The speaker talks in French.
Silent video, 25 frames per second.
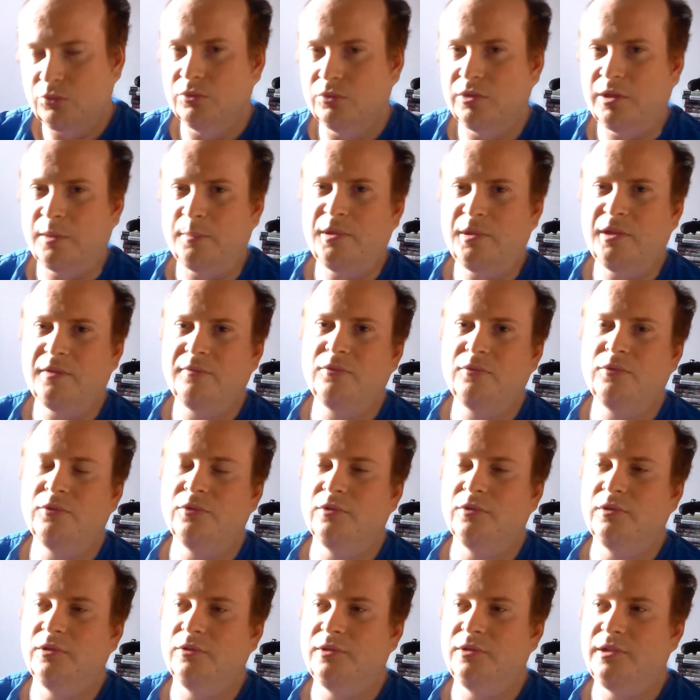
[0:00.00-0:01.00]
Donc on a bien
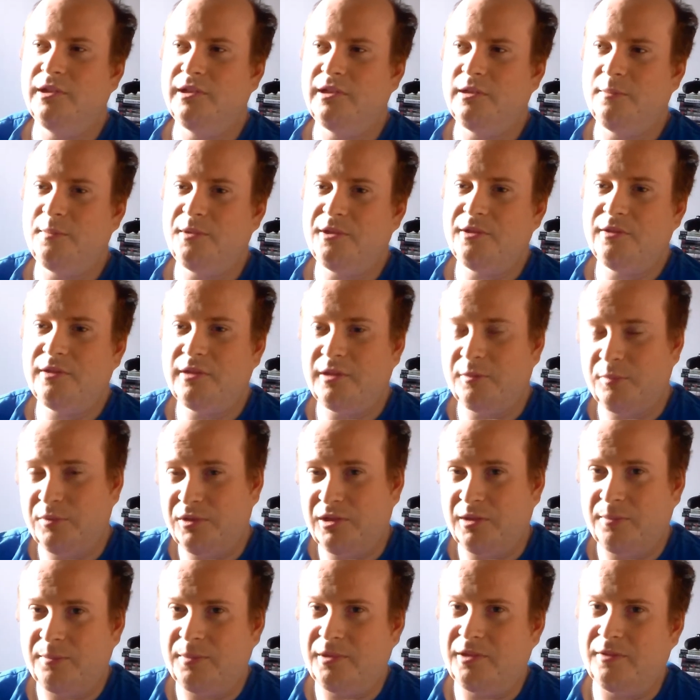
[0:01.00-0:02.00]
vu dans le dernier épisode, et
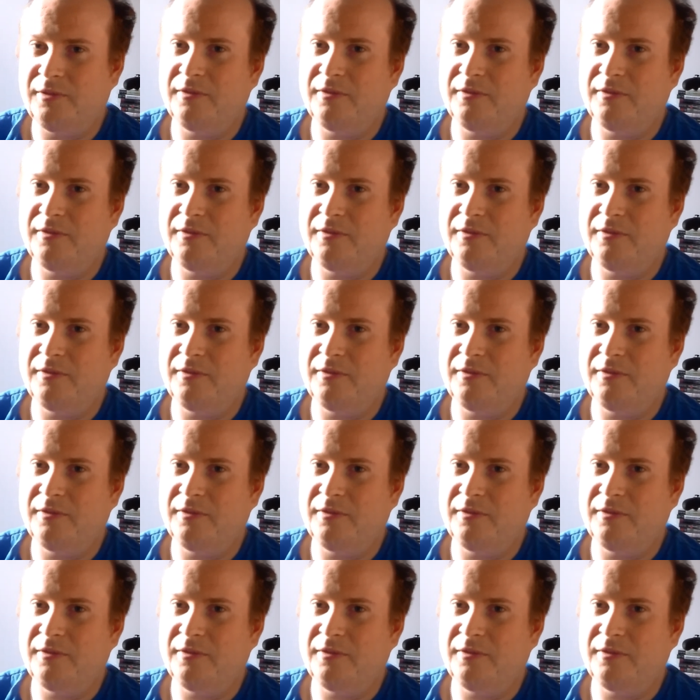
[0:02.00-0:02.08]
puis